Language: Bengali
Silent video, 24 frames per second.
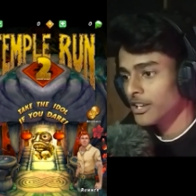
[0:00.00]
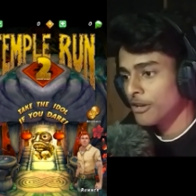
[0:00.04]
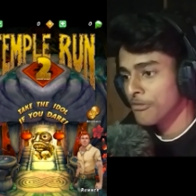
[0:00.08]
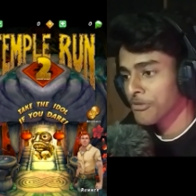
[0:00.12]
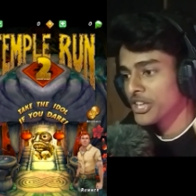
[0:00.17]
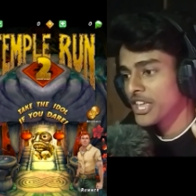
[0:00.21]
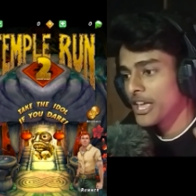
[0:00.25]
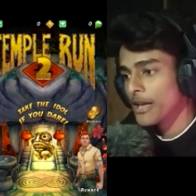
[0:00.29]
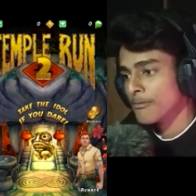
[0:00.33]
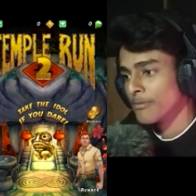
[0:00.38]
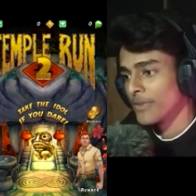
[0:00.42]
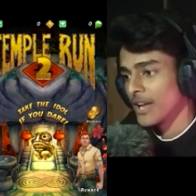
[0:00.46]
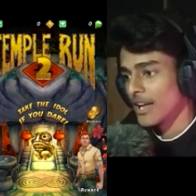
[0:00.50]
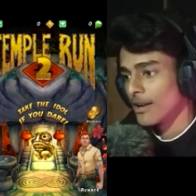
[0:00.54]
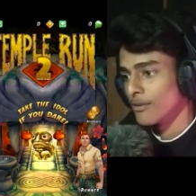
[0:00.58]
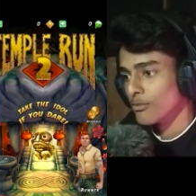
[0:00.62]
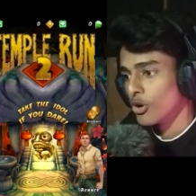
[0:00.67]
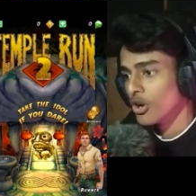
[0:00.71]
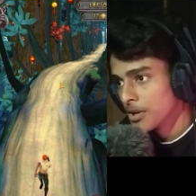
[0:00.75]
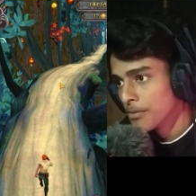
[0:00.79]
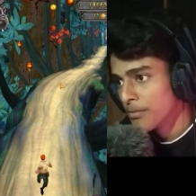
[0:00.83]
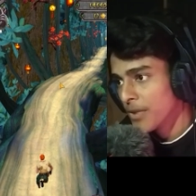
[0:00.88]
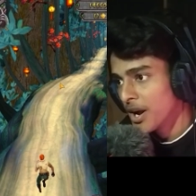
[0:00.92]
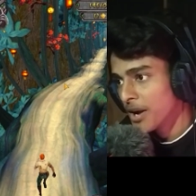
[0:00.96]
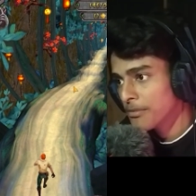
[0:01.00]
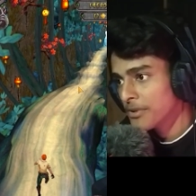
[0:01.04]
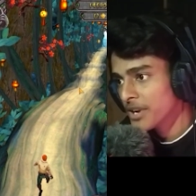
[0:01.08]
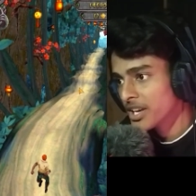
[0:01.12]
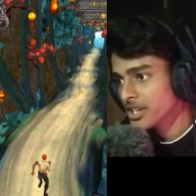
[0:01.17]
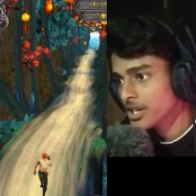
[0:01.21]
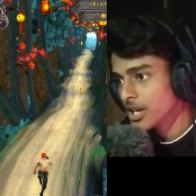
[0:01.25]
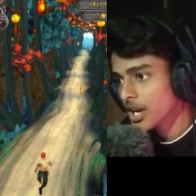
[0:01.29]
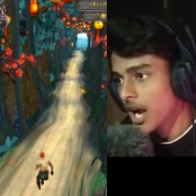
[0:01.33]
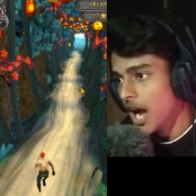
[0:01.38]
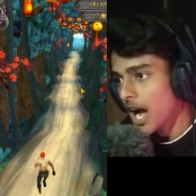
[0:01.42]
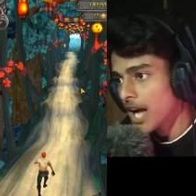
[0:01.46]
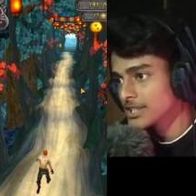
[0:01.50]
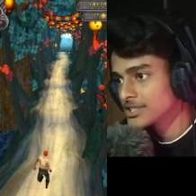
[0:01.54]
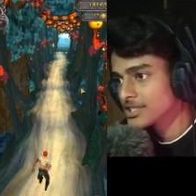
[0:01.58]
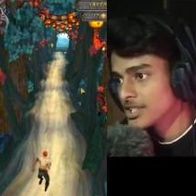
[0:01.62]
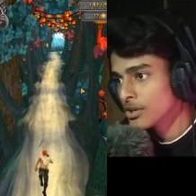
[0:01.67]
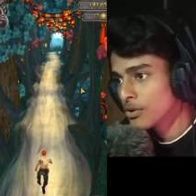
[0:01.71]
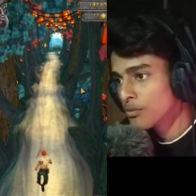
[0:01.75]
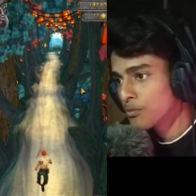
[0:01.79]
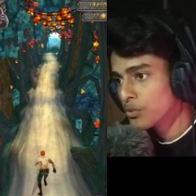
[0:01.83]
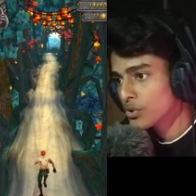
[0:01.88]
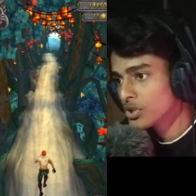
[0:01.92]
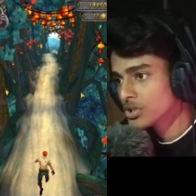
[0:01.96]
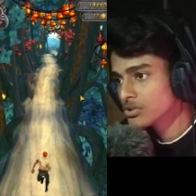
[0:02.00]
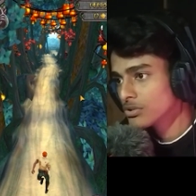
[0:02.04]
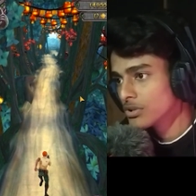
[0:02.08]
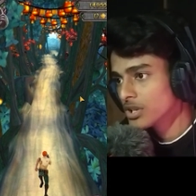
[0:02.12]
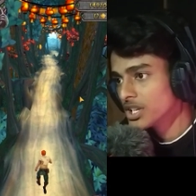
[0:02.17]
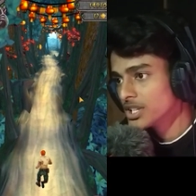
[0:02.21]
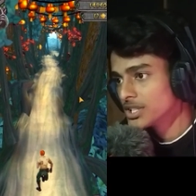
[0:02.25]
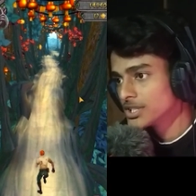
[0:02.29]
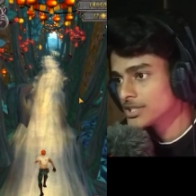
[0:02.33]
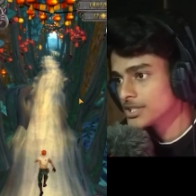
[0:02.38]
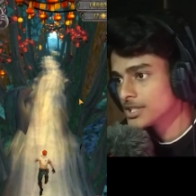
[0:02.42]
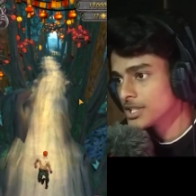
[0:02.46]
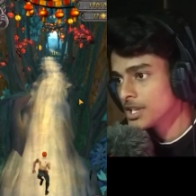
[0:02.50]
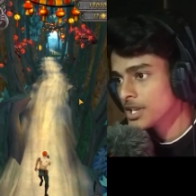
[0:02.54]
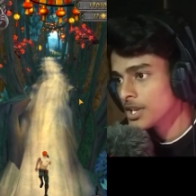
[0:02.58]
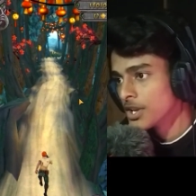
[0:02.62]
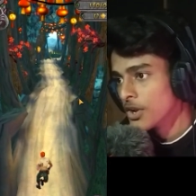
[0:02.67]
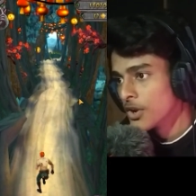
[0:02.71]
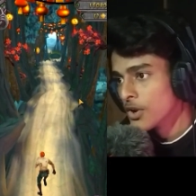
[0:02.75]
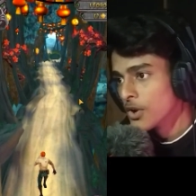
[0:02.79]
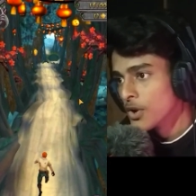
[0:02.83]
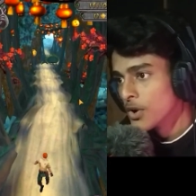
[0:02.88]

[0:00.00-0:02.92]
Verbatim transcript: খালি আমি গেম খেলবো বা আমরা একটা গাছের ওপরে চলে এসেছি